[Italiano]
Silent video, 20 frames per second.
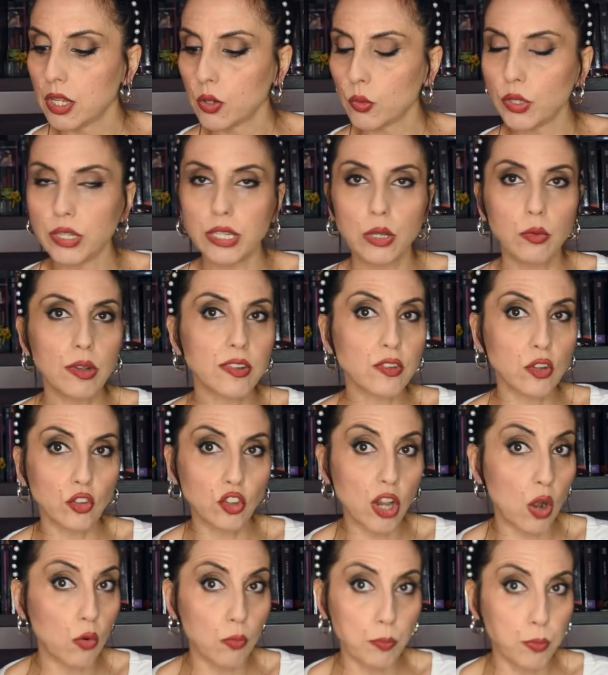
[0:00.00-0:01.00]
Quindi questo è
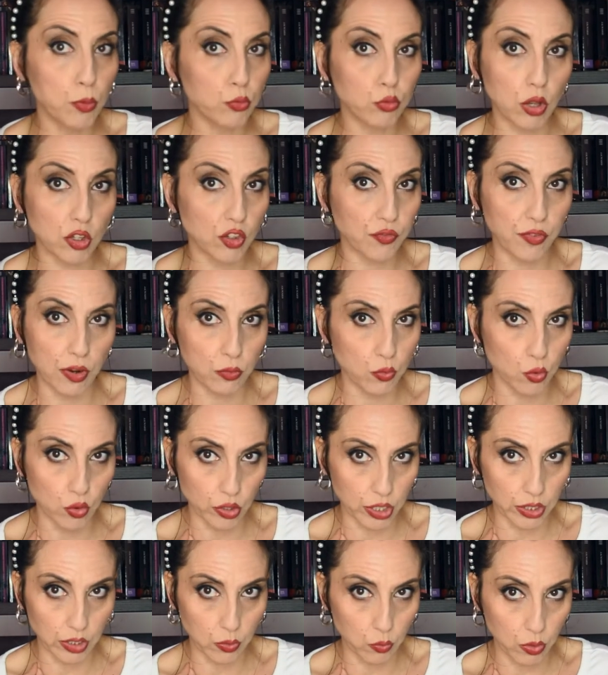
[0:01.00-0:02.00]
già un punto a
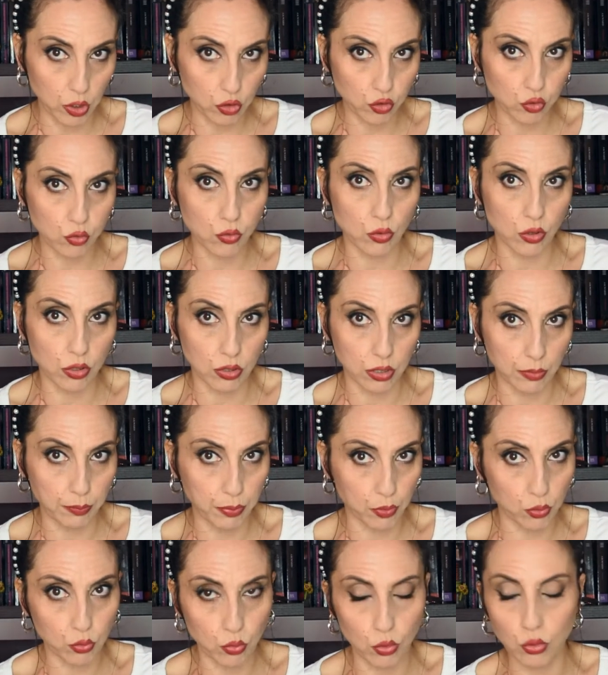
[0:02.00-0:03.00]
sfavore di questo
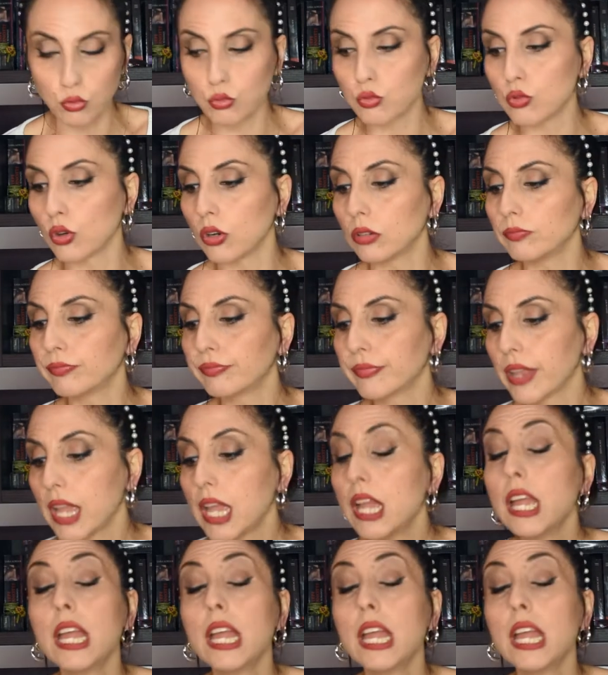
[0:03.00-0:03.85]
prodotto.